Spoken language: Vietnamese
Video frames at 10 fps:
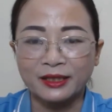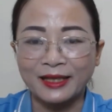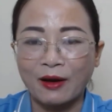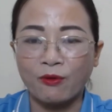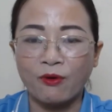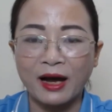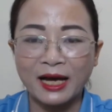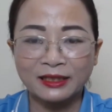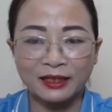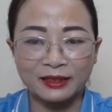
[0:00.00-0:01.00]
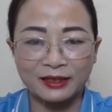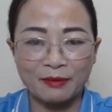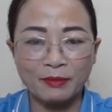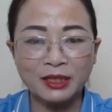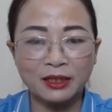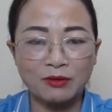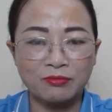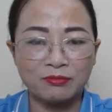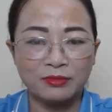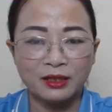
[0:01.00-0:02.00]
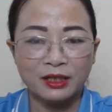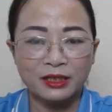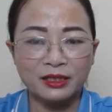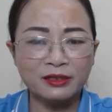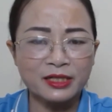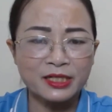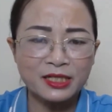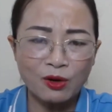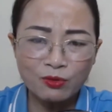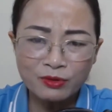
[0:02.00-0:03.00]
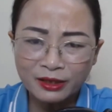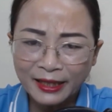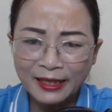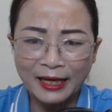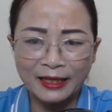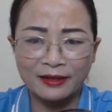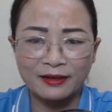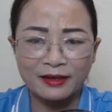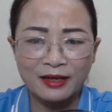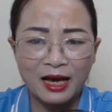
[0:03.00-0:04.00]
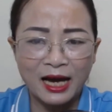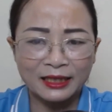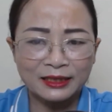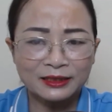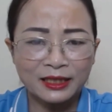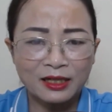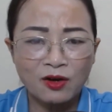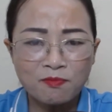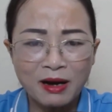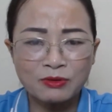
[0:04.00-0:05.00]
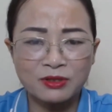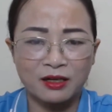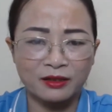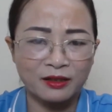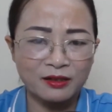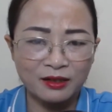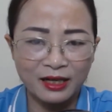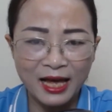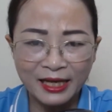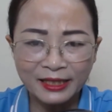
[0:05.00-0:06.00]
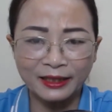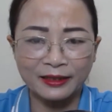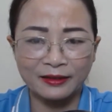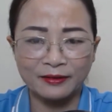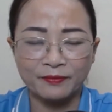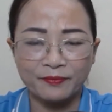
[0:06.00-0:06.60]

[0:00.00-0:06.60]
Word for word: Tạo hóa thật là bất công. Những người xấu như thế này, hắn sẽ không bao giờ được hưởng ái tình.